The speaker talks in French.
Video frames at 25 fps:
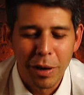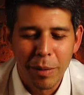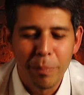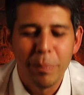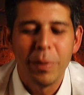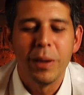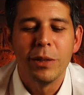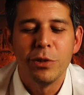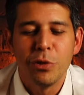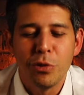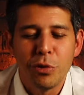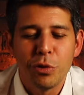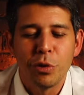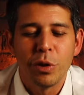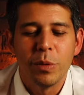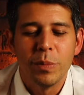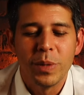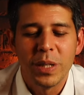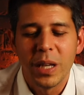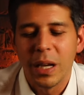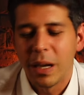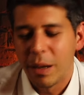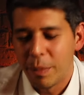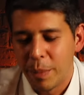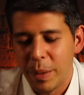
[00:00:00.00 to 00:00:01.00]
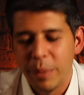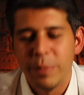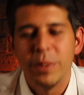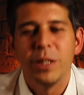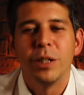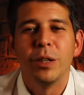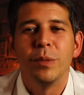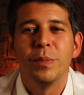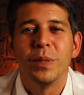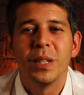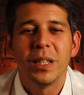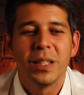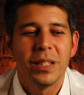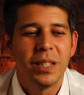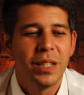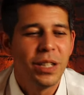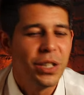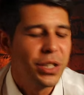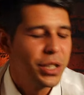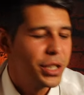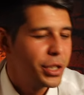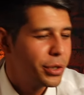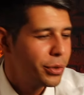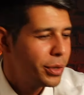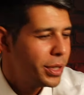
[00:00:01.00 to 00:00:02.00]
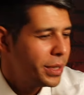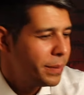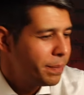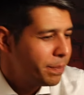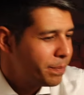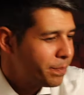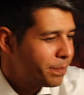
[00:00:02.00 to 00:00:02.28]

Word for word: hein, pas juste comme ça, hein, même si comme ça c'est déjà joli.